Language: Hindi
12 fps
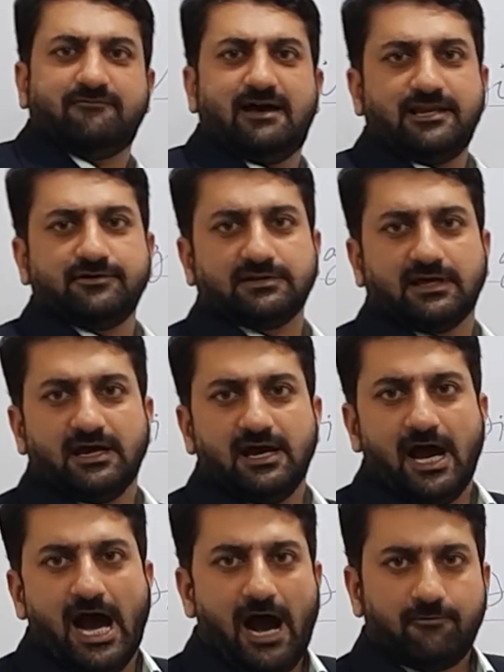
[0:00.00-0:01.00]
वैल्यूज़ हैं
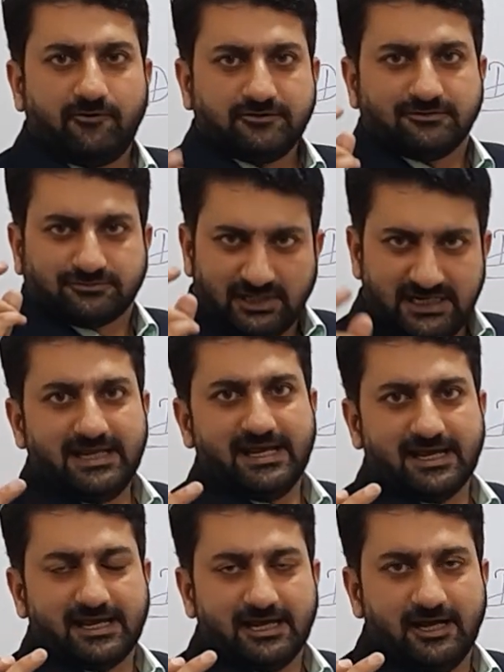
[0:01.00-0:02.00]
अब वो जो थ्री
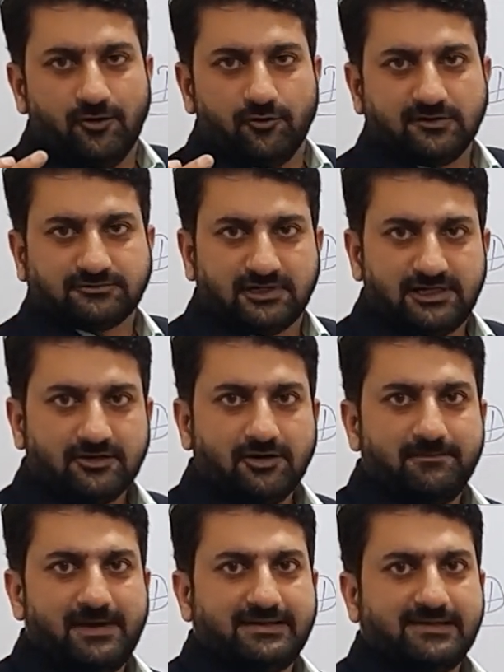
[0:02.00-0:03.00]
है उस थ्री
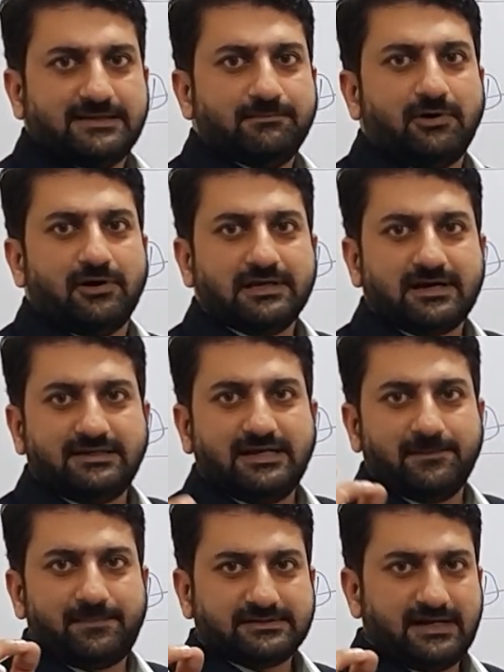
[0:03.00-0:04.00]
को मैंने सिम्बॉलिकली
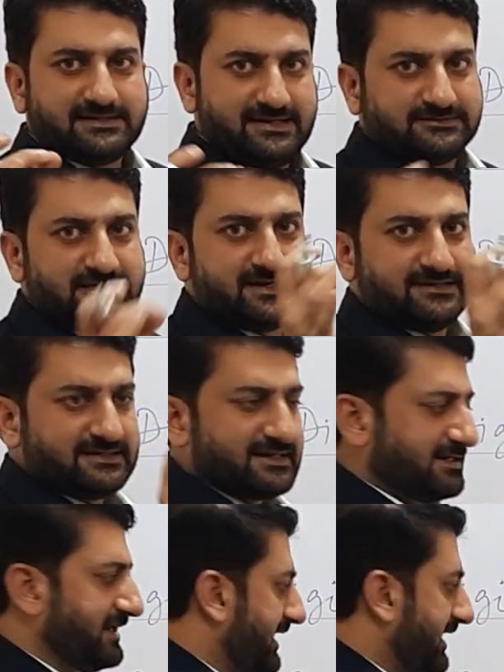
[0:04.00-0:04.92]
रिप्रेजेंट किस तरीके से करना